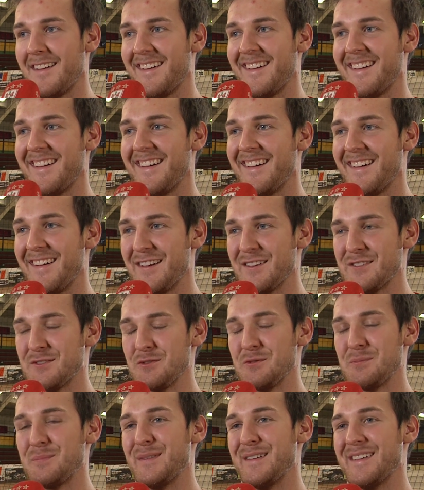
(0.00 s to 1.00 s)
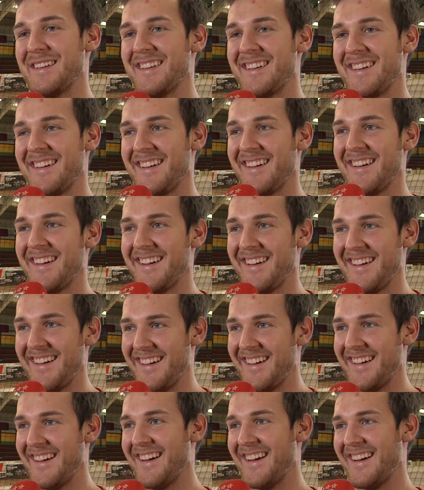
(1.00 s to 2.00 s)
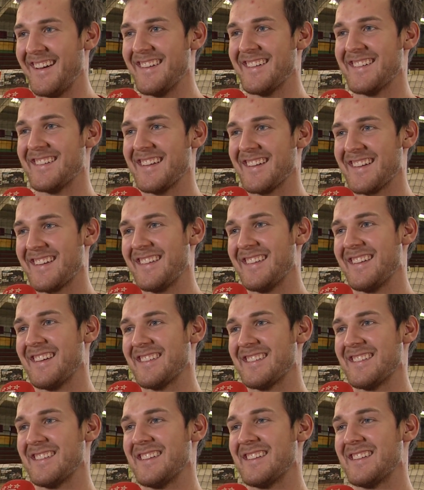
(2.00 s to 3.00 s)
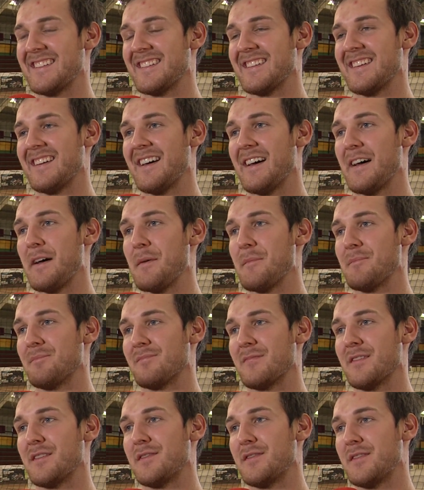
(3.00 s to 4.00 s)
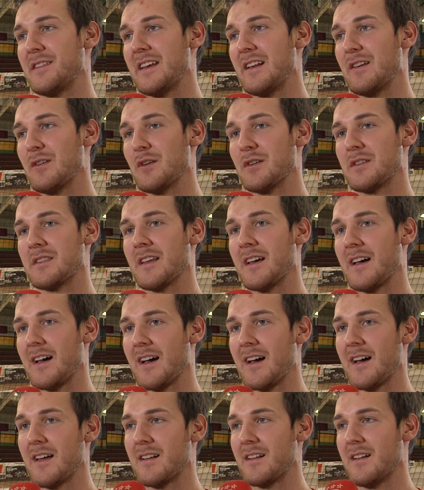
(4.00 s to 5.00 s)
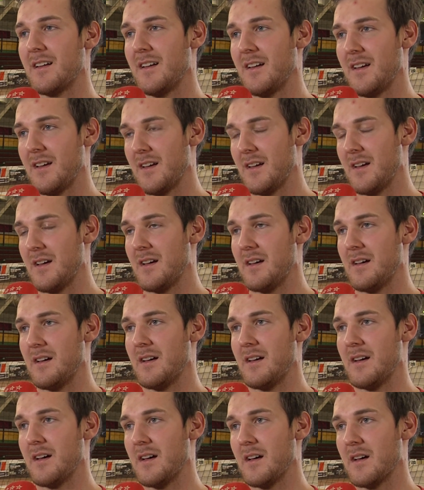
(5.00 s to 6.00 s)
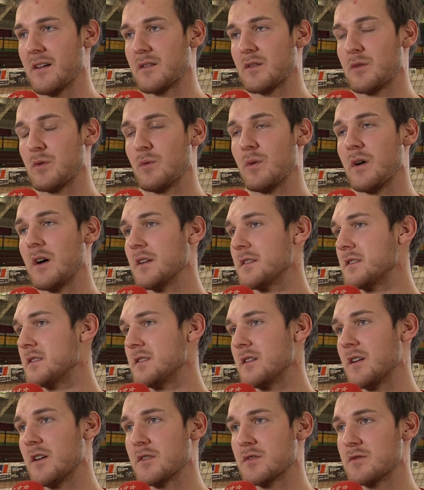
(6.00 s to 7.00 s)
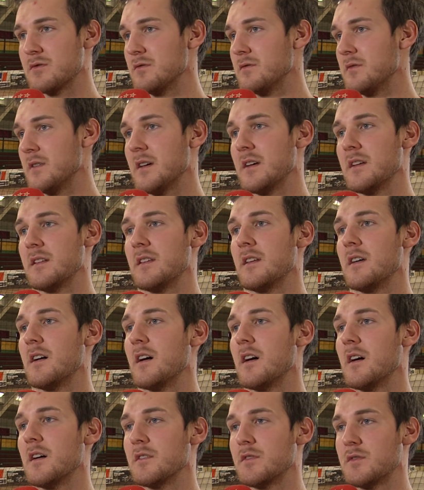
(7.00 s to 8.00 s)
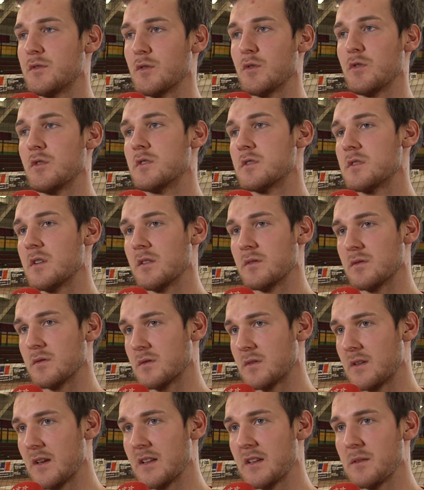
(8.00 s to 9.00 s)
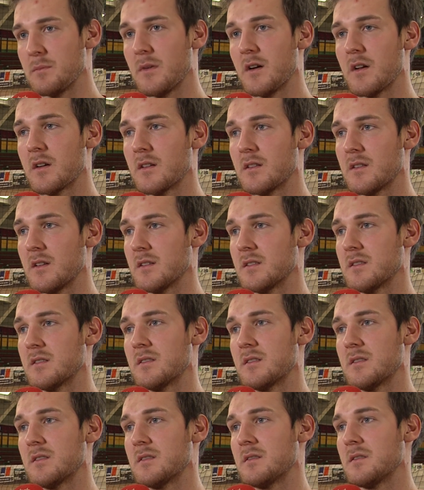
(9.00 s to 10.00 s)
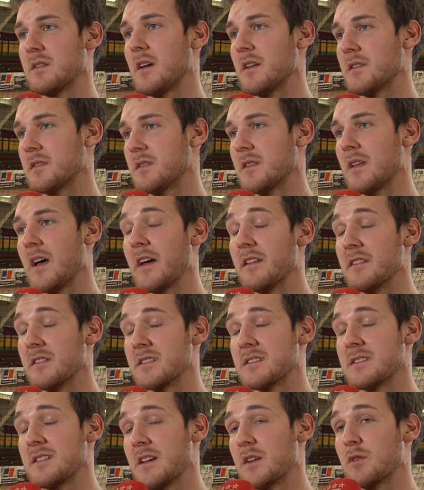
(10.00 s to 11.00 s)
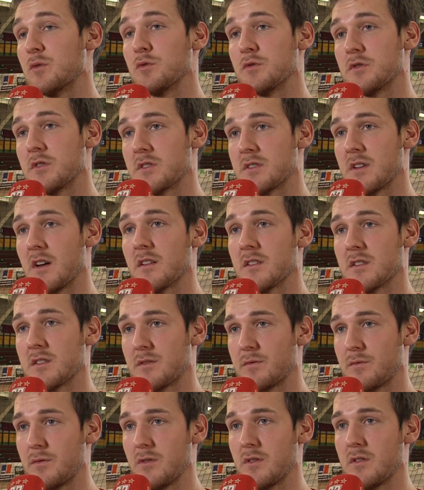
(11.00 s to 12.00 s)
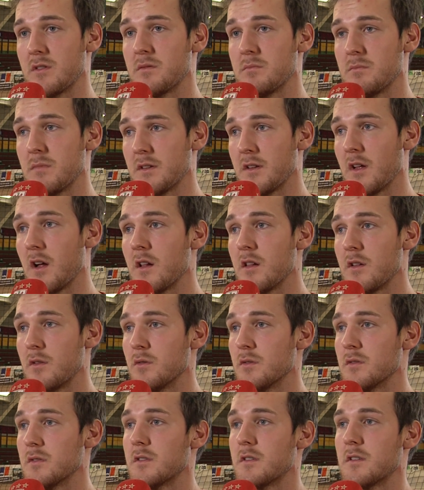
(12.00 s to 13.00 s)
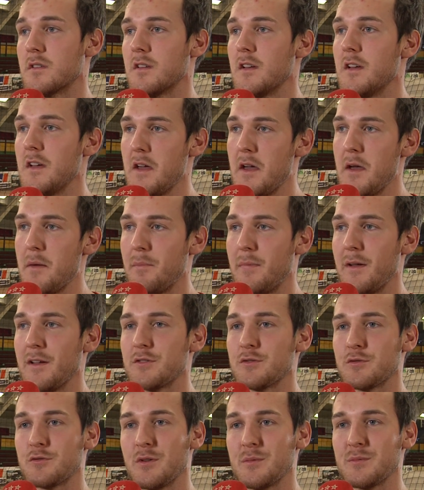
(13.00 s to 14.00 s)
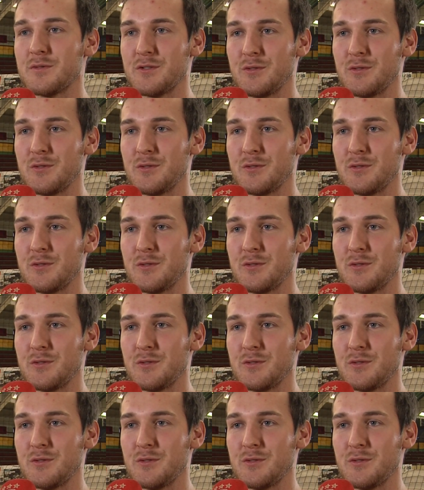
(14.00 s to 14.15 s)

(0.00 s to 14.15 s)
Äh, super. Äh, ich denke, das ist ähm, viele Leute hier. Äh, Kroatien, Slowenien, Deutschland und Dänemark. Das hat eine sehr gute Chance für Medaille. Und Peso kommt